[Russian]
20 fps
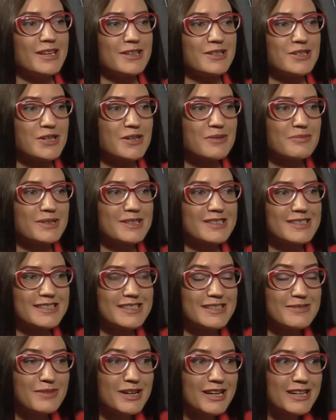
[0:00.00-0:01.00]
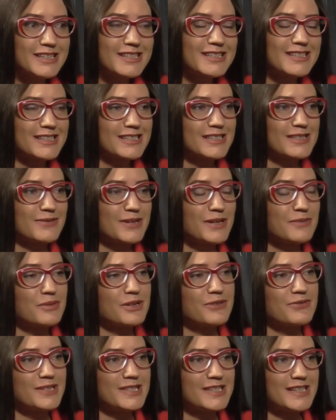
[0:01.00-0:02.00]
чем ты занимаешься, о своей
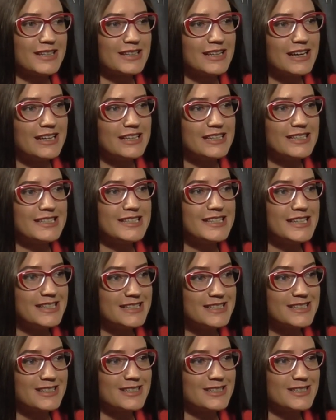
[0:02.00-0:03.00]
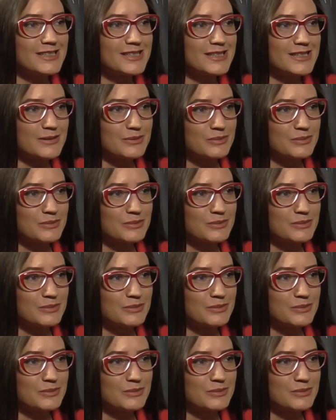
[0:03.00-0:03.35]
профессиональной деятельности.